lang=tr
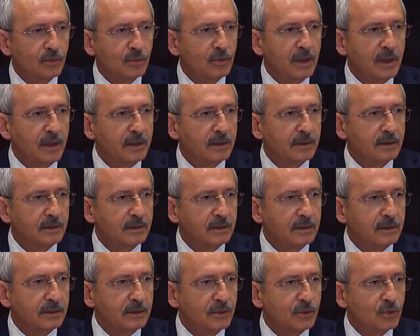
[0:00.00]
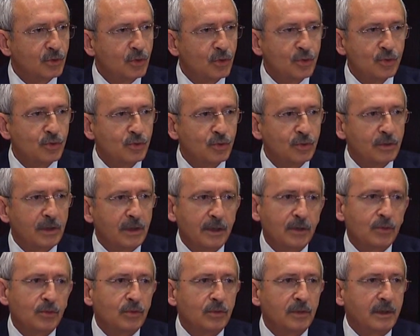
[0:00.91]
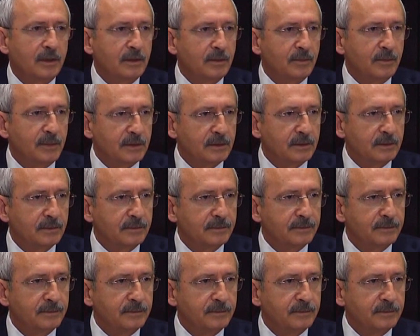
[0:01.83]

gülen e, sözcüğü dahi kullanılmadı.